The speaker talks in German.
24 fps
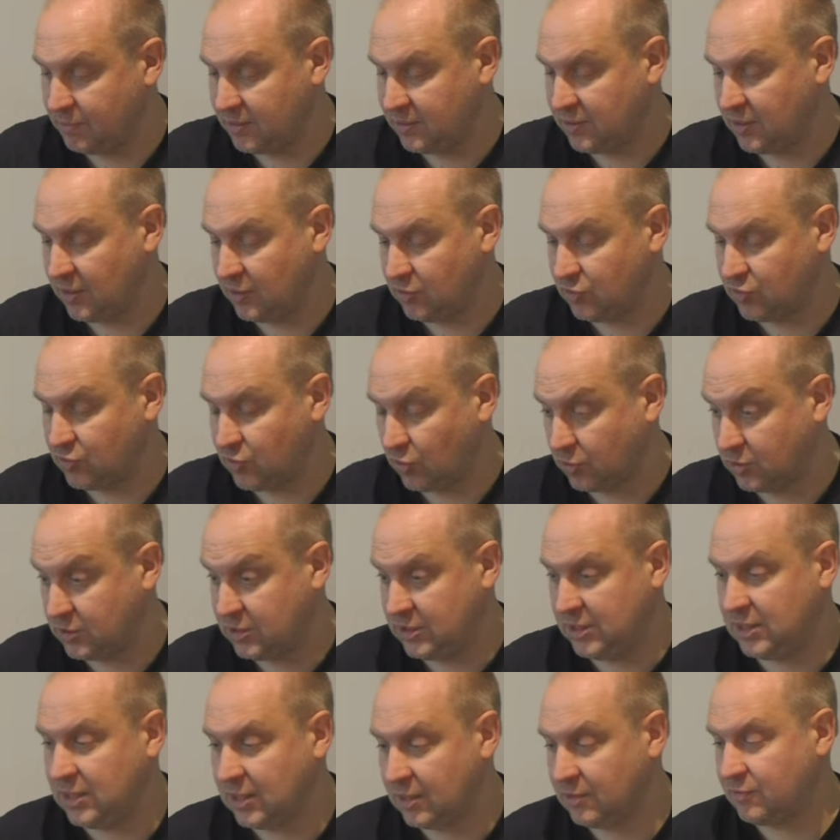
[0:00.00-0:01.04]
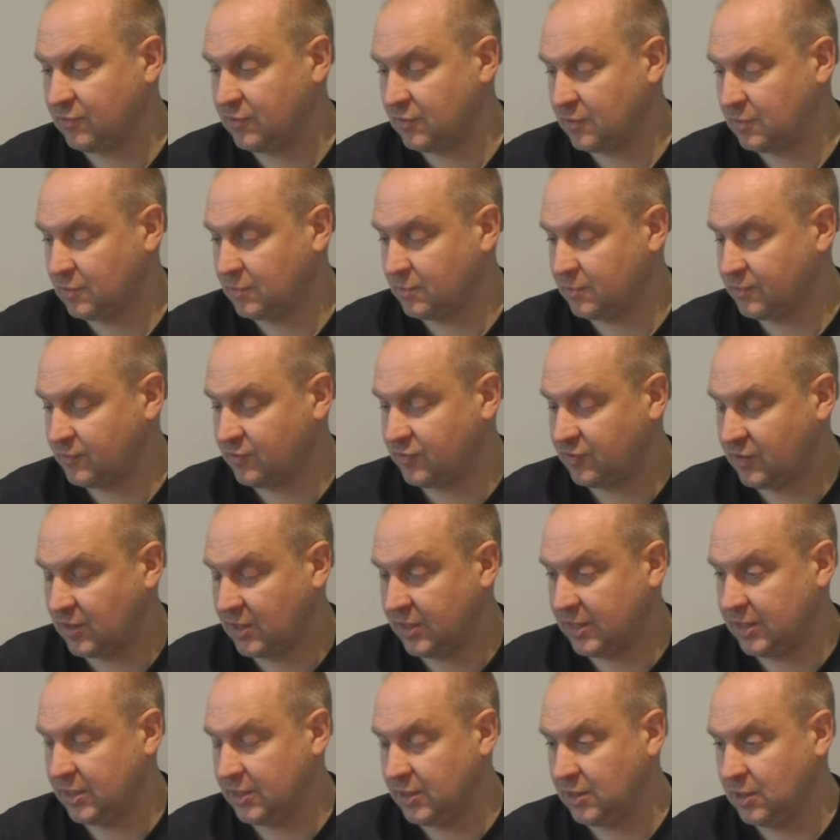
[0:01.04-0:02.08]
ein bisschen sortiert,
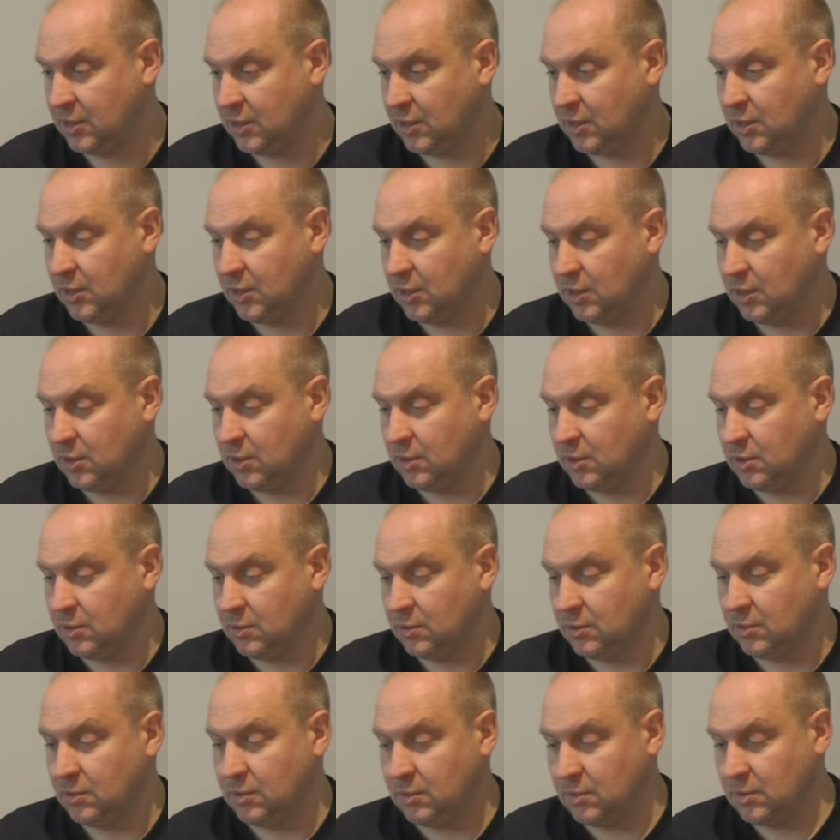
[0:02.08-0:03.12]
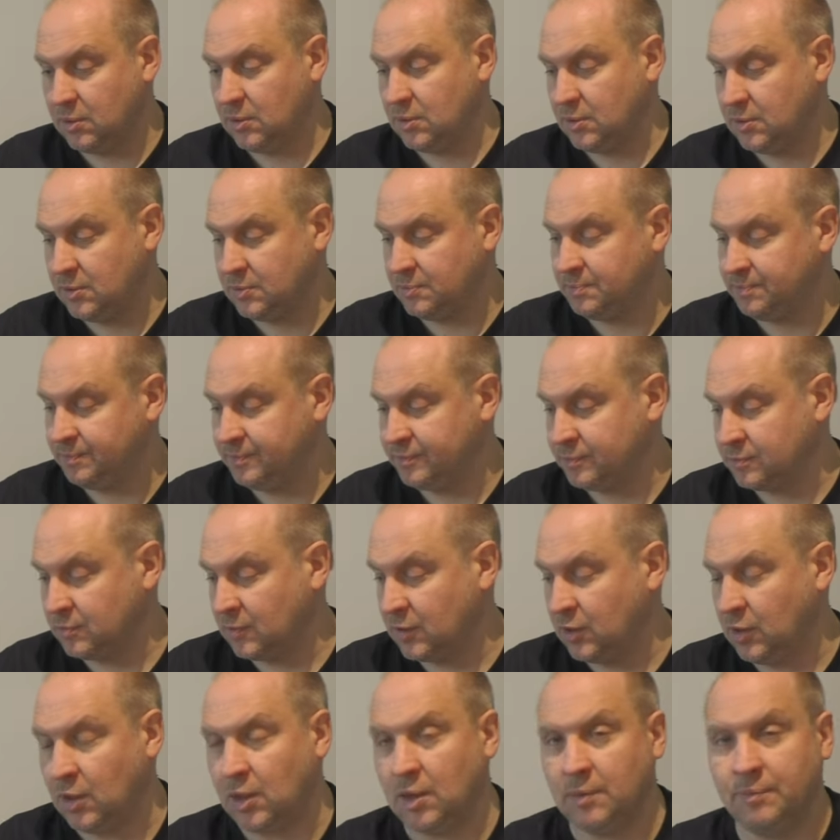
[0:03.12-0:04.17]
weil, ähm,
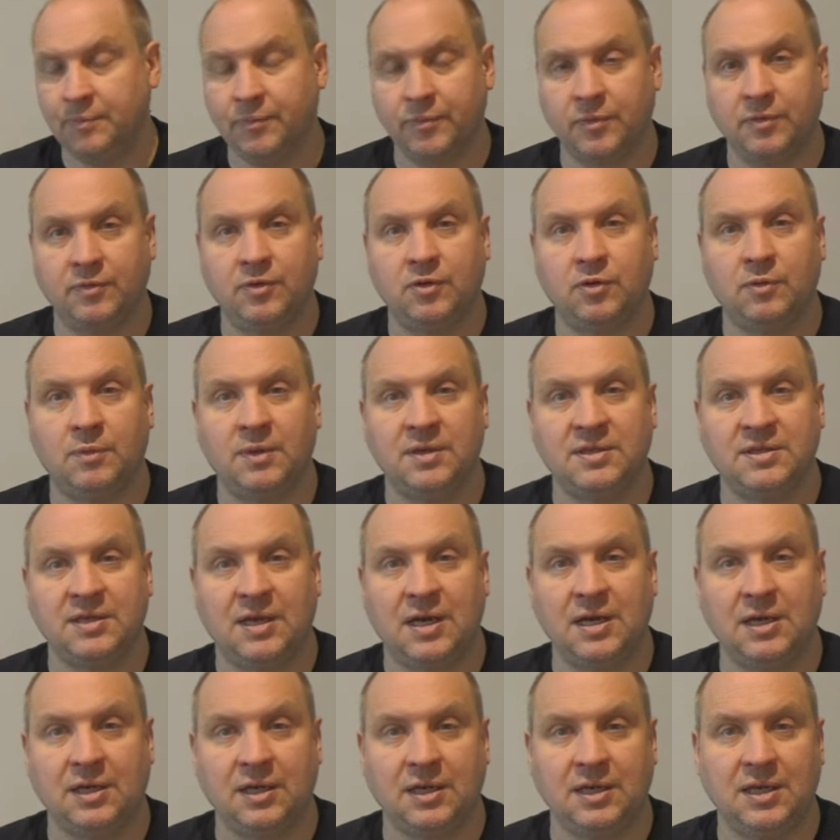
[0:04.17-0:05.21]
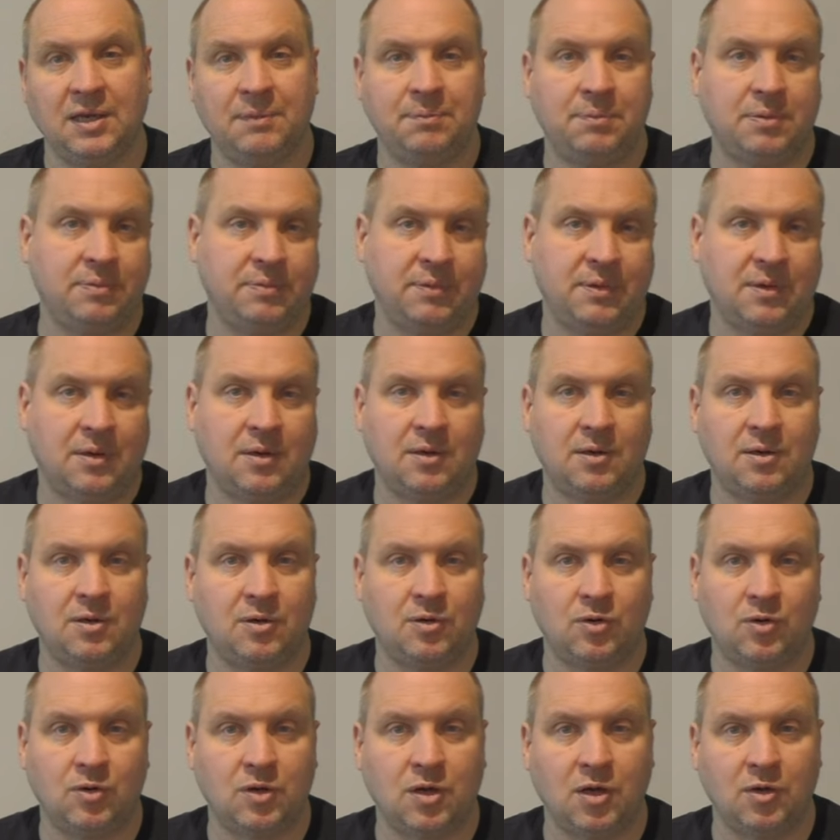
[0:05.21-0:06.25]
ja, wie soll man sagen, ich habe ja
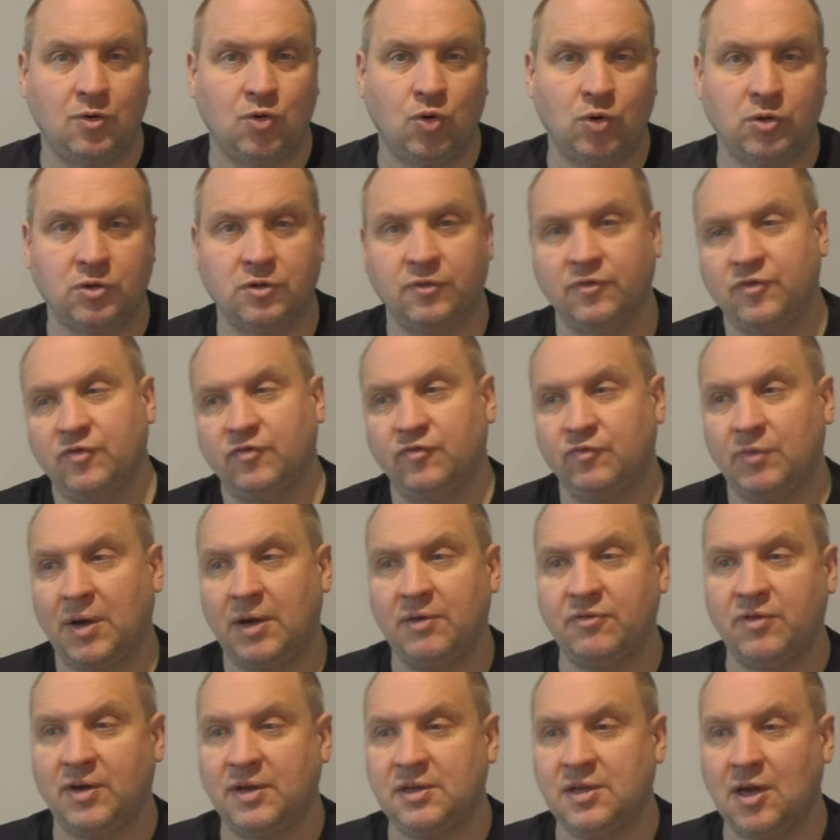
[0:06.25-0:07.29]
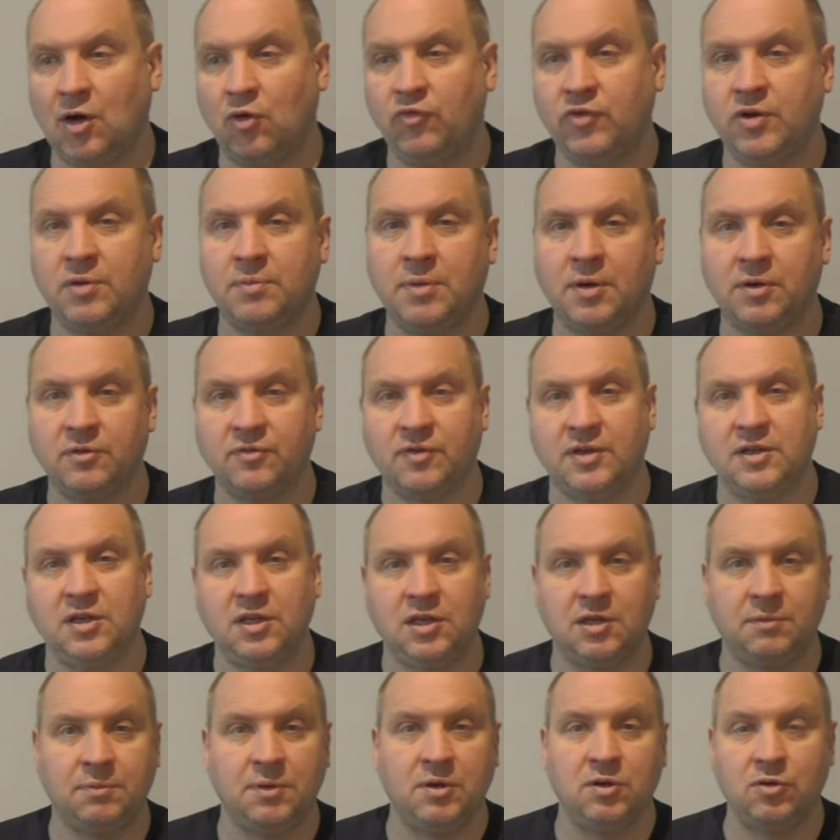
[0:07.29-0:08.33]
auch geguckt und mal waren die aufgebaut, war
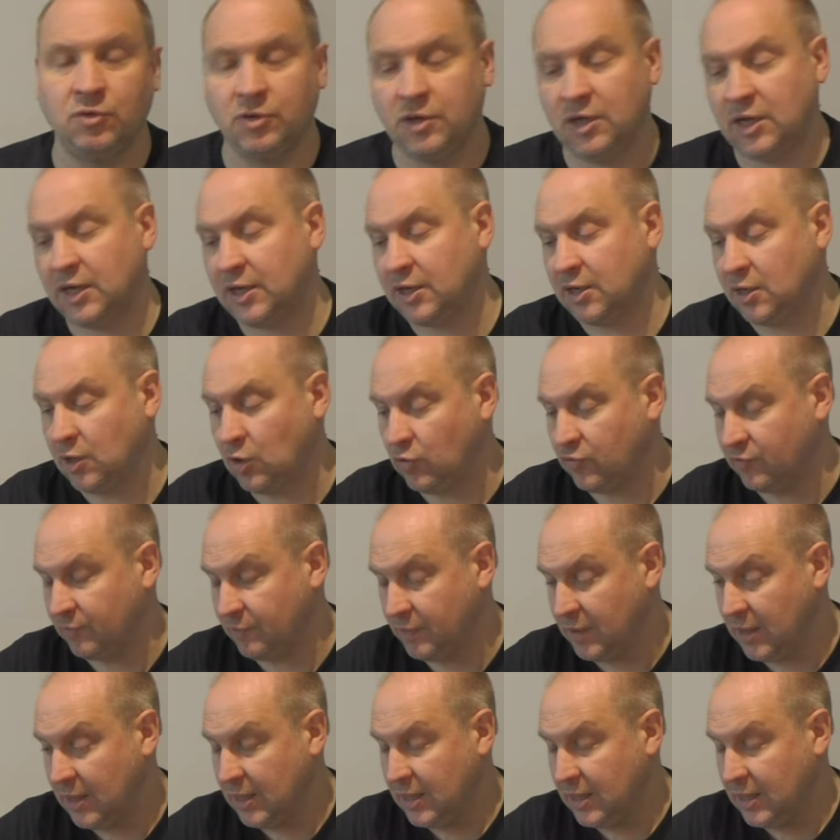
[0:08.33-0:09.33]
nicht, ich bin hin und her gelaufen.